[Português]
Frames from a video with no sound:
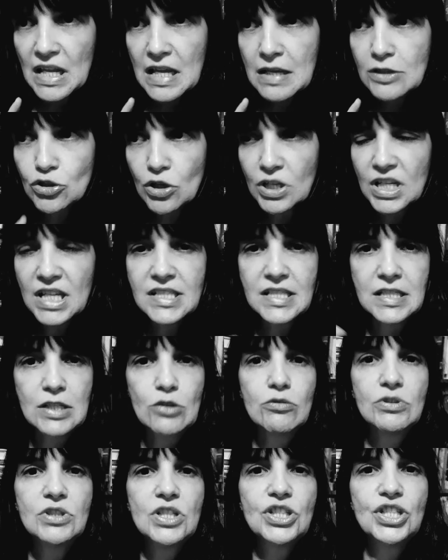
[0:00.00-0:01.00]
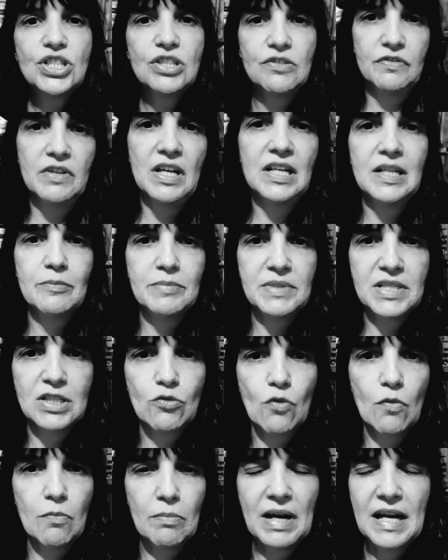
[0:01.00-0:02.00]
Só que assim, quando a gente fala em
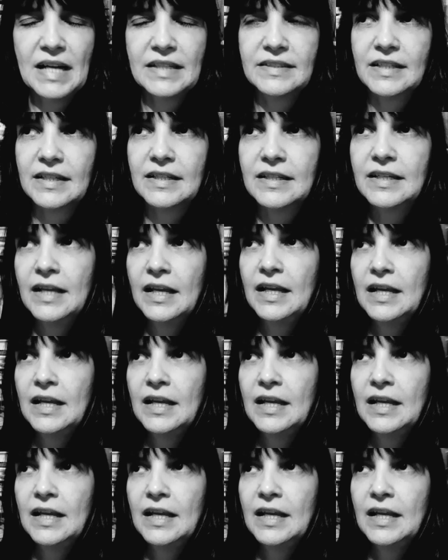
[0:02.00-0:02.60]
psicopata,